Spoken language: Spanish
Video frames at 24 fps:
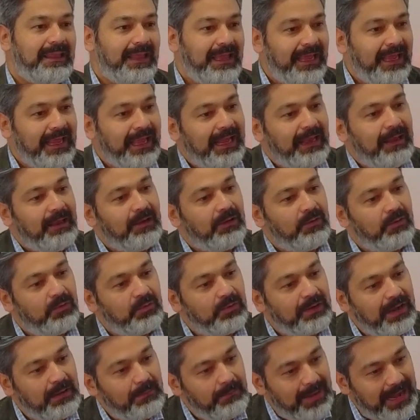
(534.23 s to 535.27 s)
deje
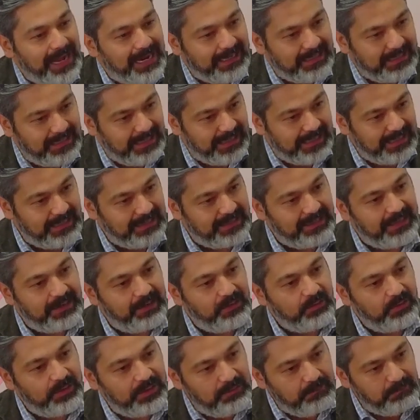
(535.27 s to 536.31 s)
una marca, que
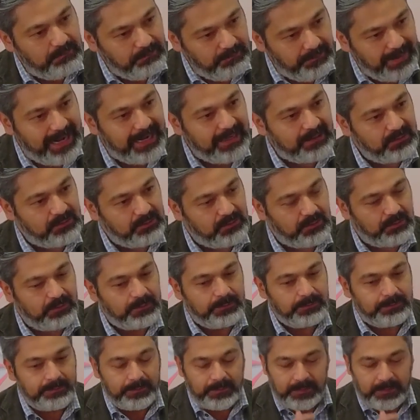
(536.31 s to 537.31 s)
deje un impacto.